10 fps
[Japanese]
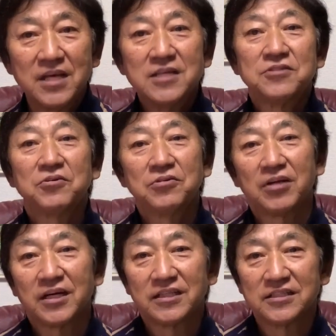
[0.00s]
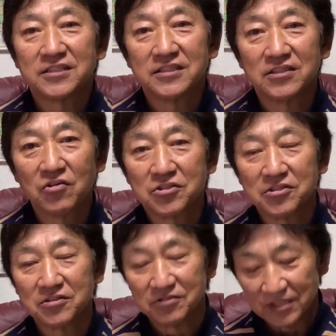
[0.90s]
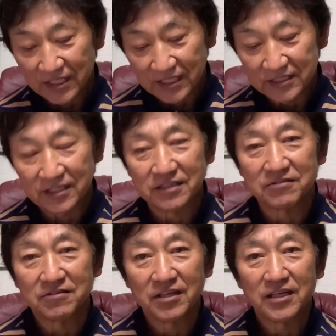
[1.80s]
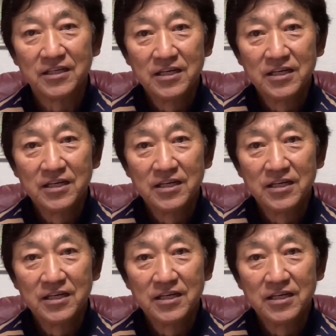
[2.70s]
そういうような形のスイングになりがちなんですよね